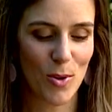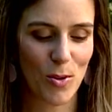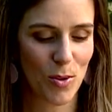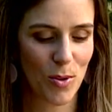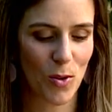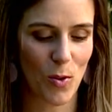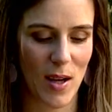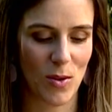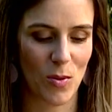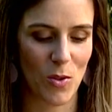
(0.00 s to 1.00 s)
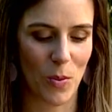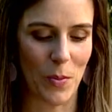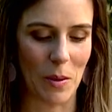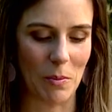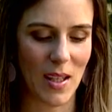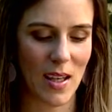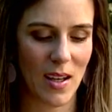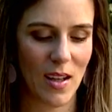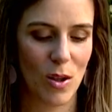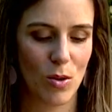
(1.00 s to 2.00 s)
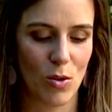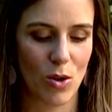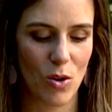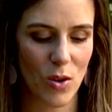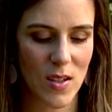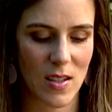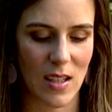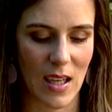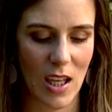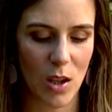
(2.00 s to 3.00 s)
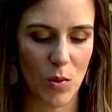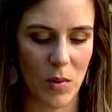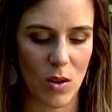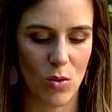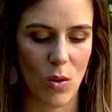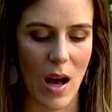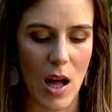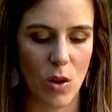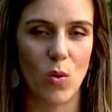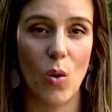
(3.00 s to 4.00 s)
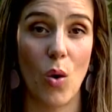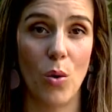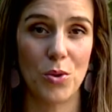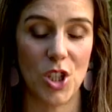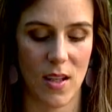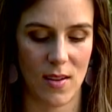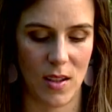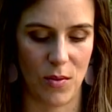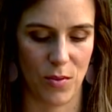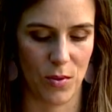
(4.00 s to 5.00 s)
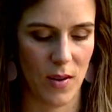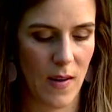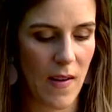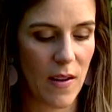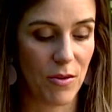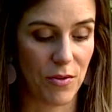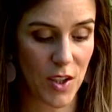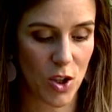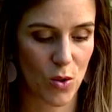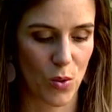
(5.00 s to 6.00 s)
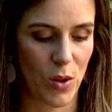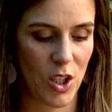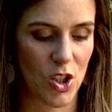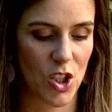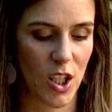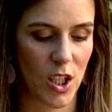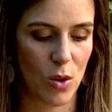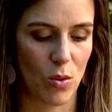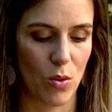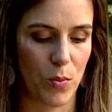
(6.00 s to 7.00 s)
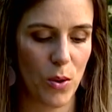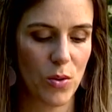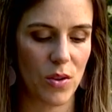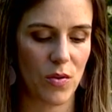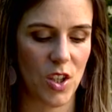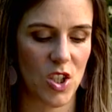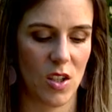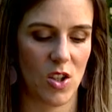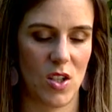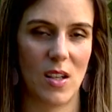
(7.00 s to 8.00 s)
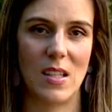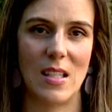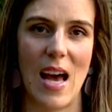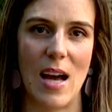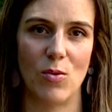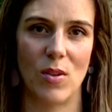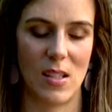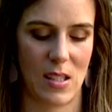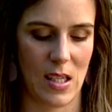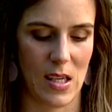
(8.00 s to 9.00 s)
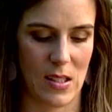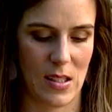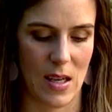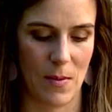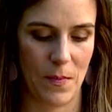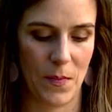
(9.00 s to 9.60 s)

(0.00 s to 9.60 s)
Tudo quanto me oprimia tornou-se naquele momento algo objetivo, visto e descrito do ponto de vista distanciado da ciência.